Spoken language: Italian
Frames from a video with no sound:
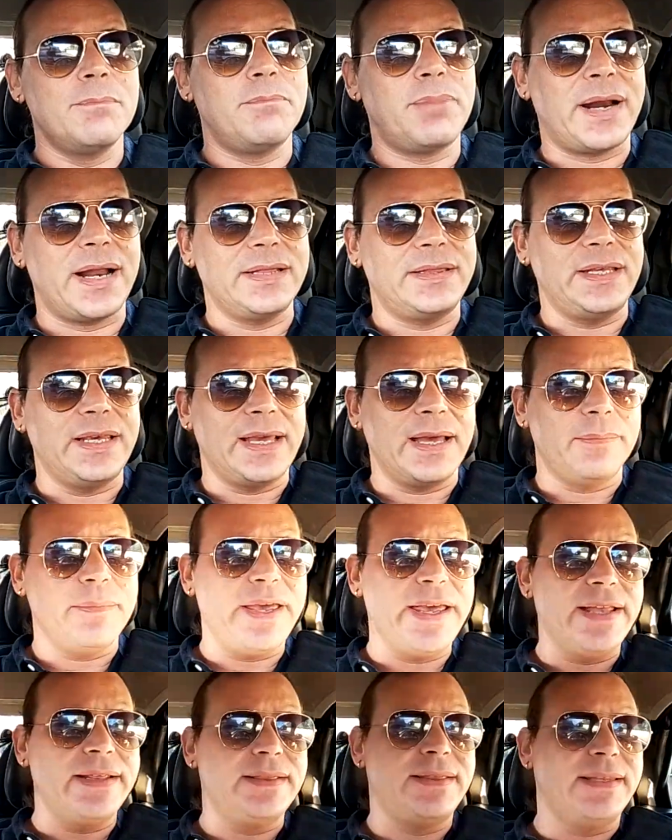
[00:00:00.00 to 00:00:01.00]

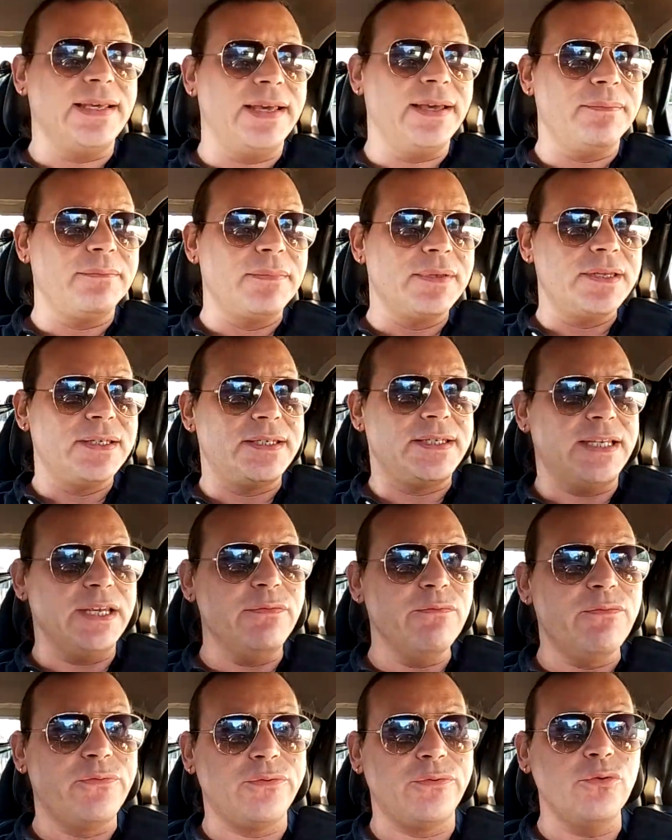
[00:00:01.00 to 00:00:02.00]
praticamente si
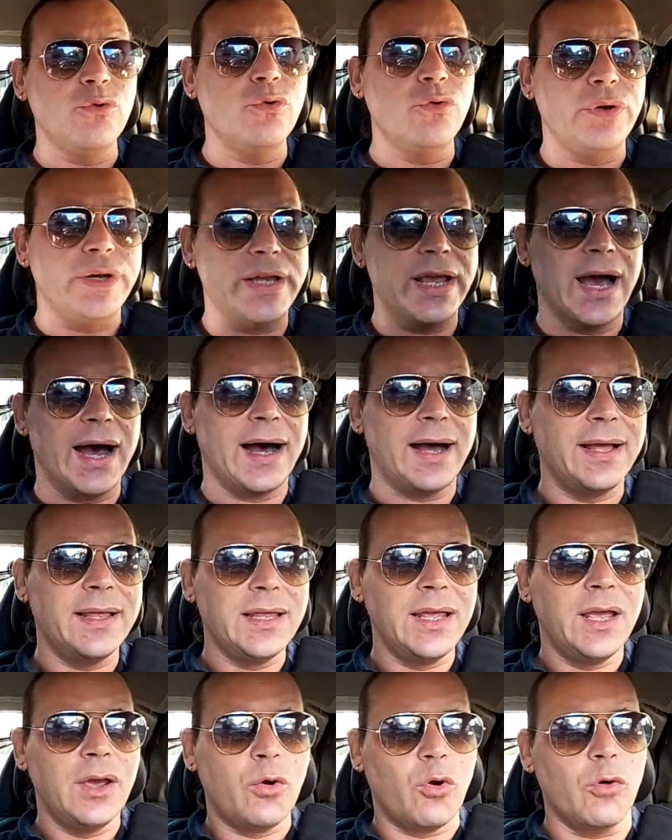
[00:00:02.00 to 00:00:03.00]
infuria
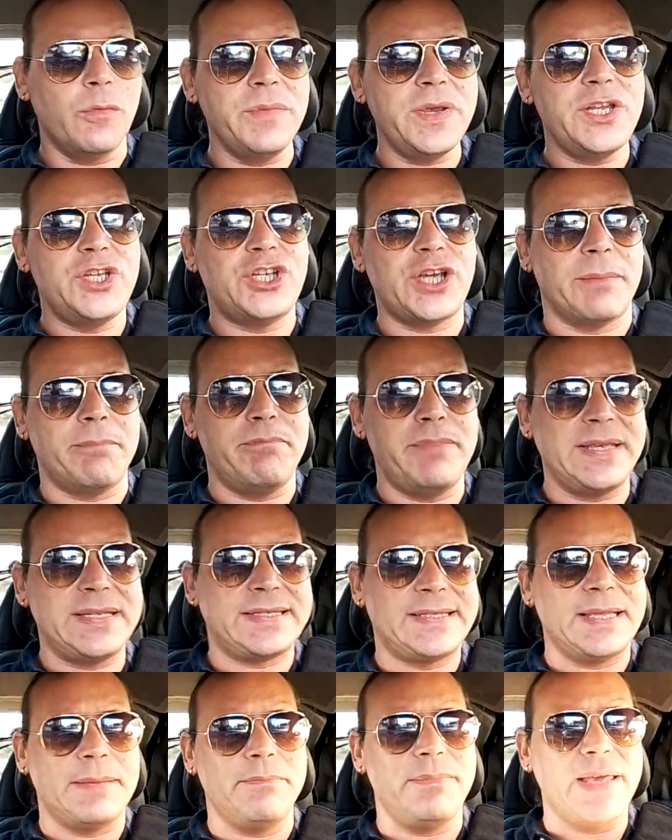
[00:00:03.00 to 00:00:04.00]
comincia a
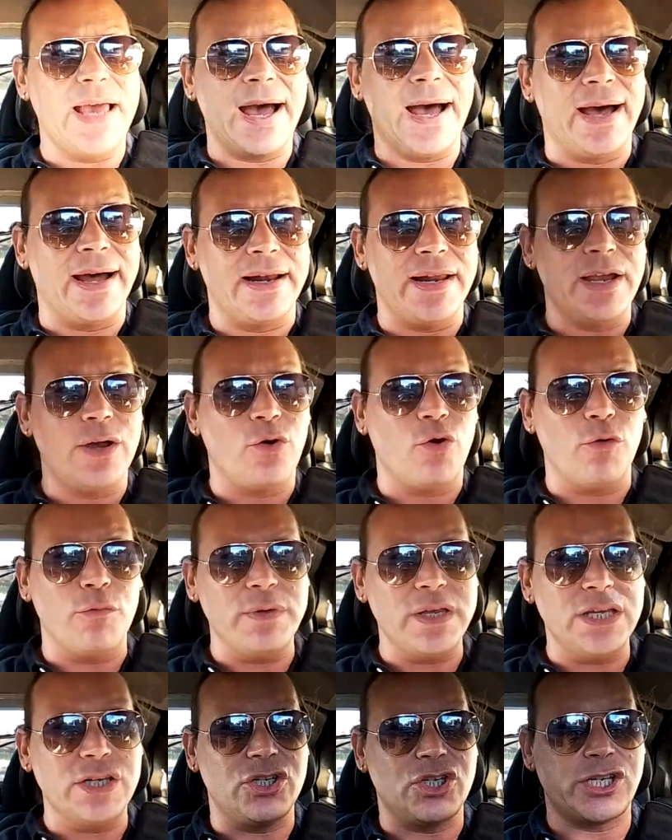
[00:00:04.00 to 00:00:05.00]
bestemmiare,
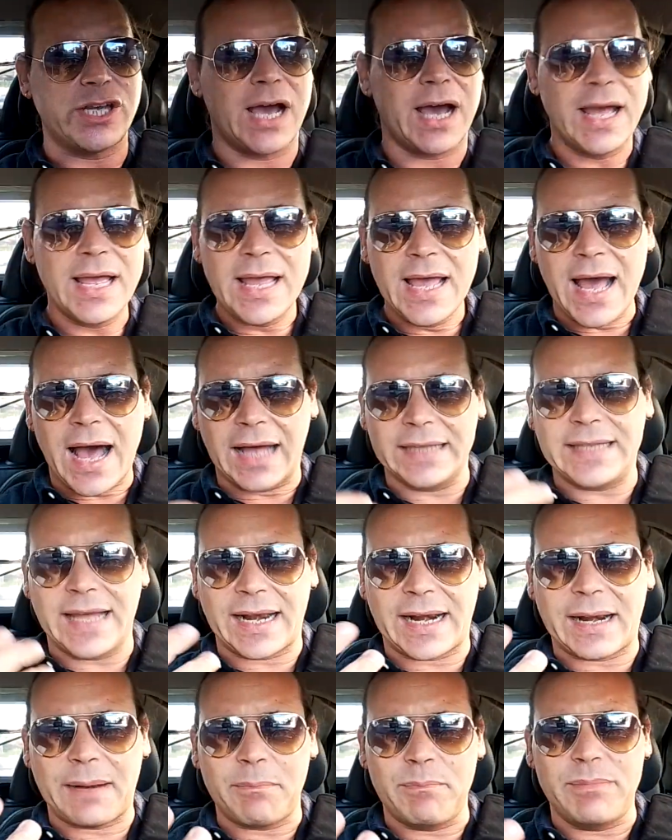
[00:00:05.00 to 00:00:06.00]
comincia ad
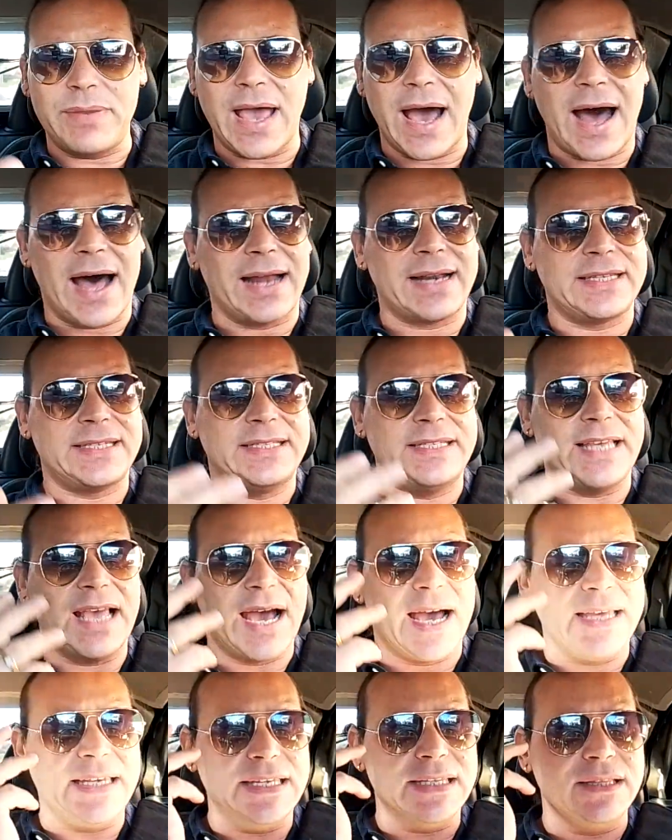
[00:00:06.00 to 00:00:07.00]
arrabbiarsi,
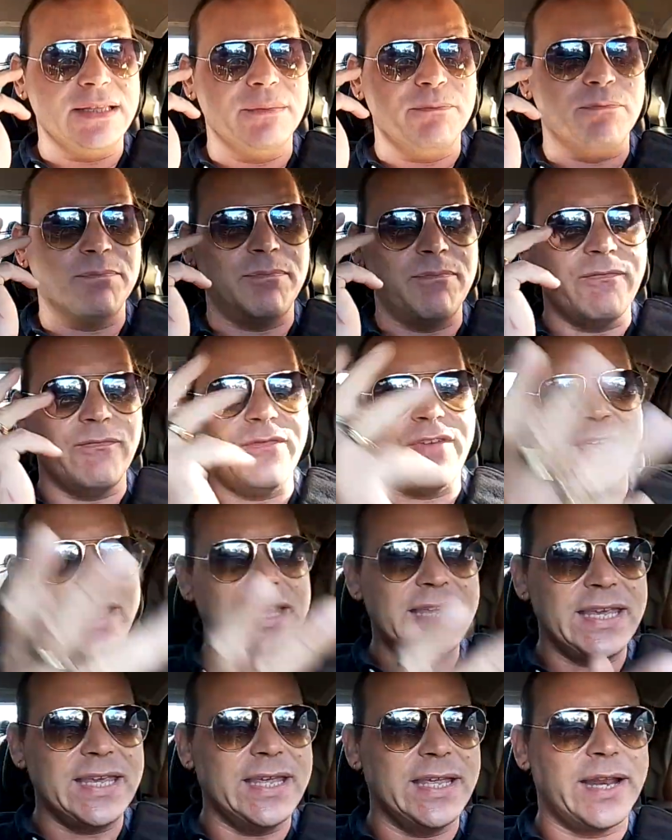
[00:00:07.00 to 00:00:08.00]
a
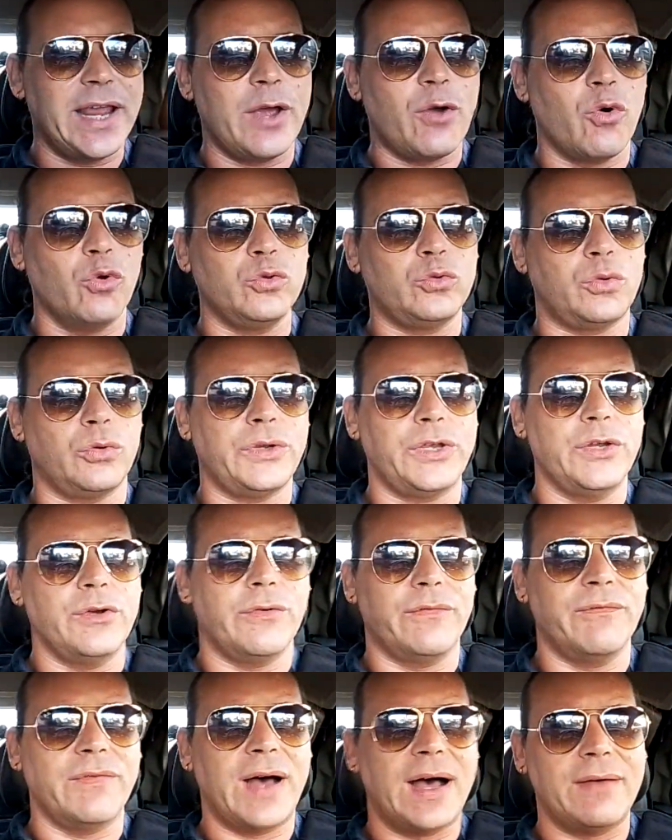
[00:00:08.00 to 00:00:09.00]
inveire contro chi
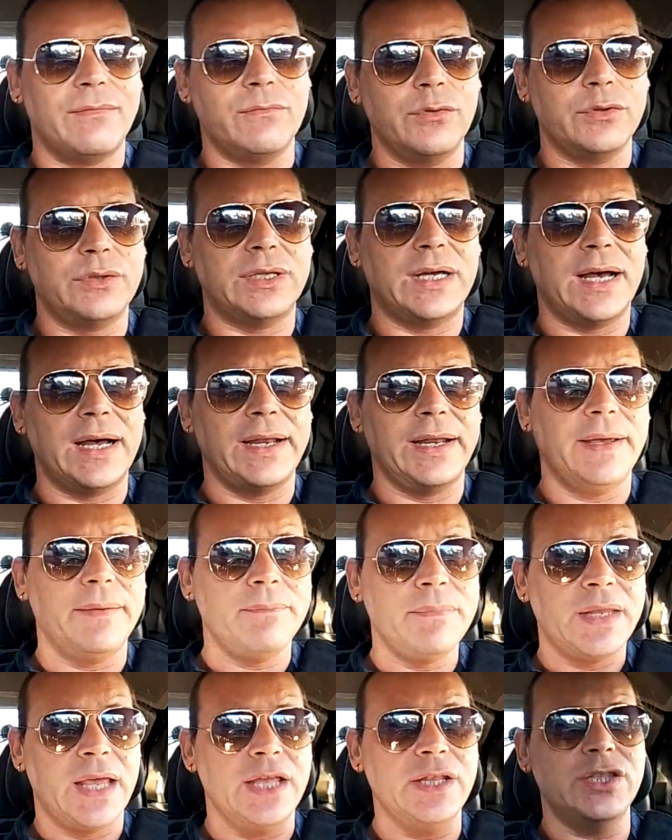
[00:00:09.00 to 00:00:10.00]
non va a votare
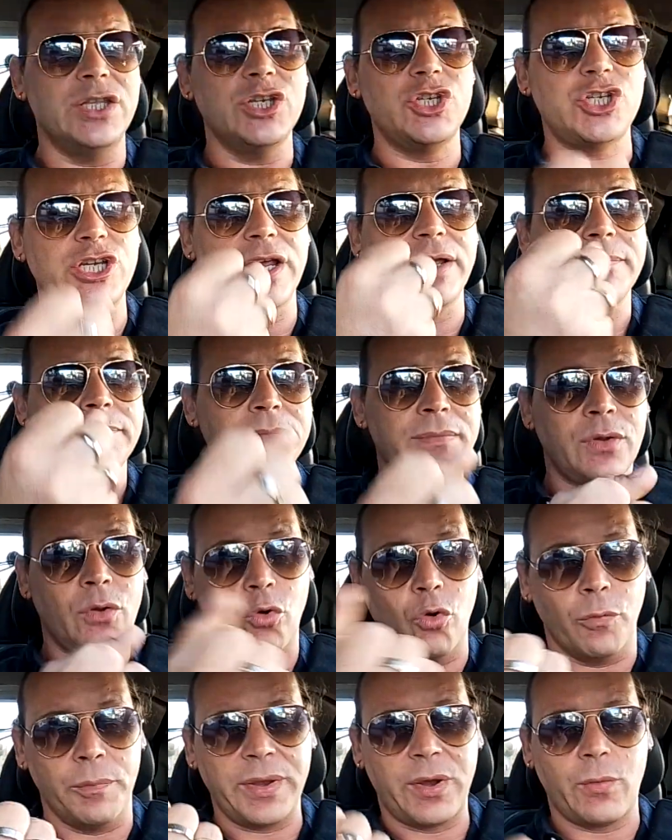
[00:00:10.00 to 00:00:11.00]
e dice
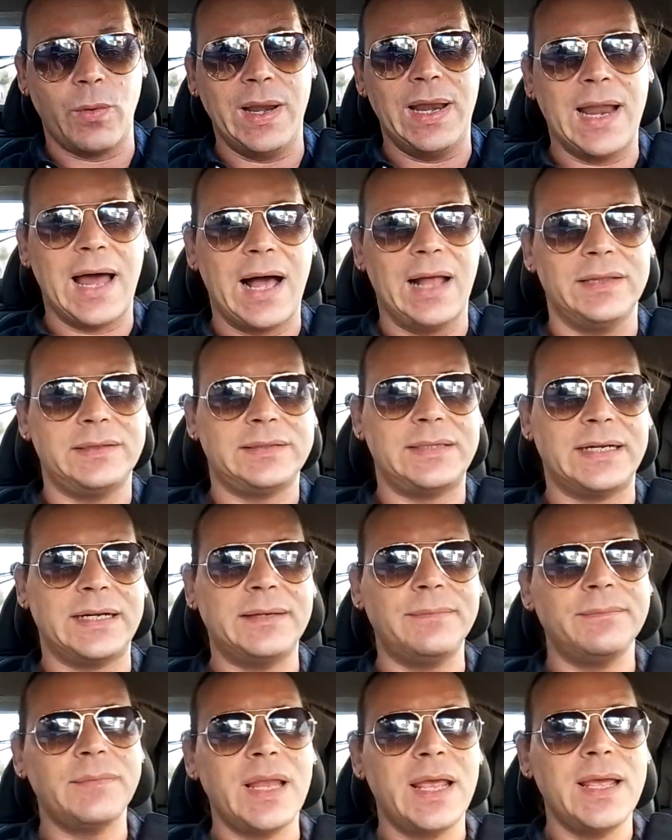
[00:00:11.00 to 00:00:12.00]
come
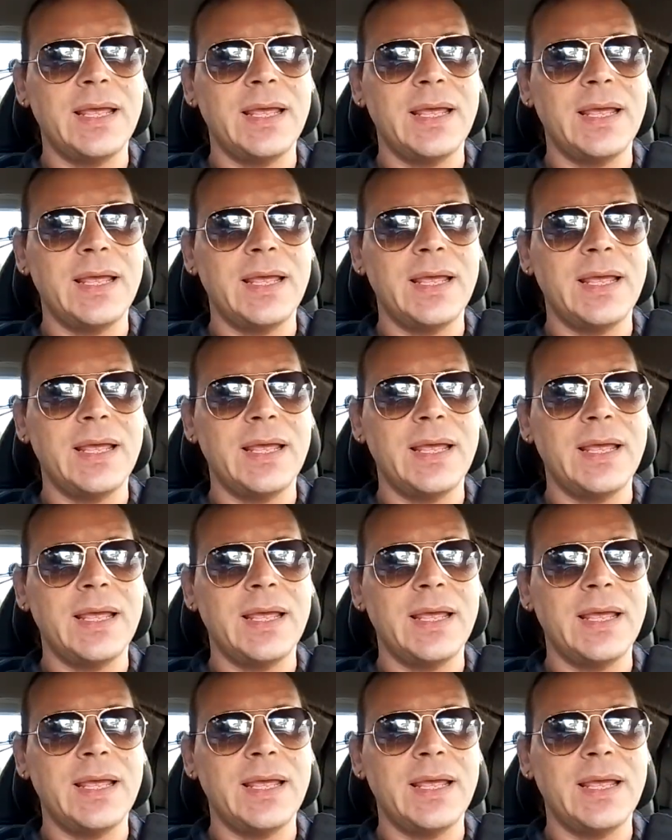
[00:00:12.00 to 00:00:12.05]
quell'altra,